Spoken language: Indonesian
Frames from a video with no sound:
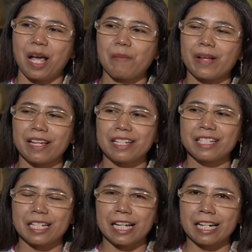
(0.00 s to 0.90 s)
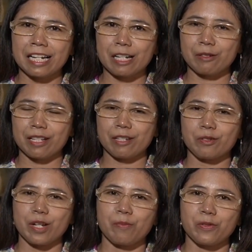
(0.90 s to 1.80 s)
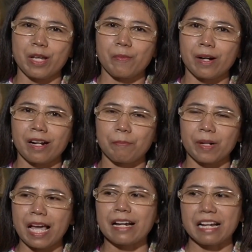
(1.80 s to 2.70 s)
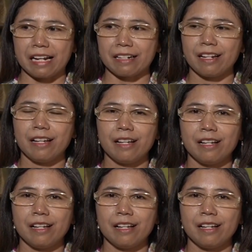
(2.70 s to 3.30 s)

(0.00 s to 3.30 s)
Apalagi sekarang kalau saya udah punya pelanggan,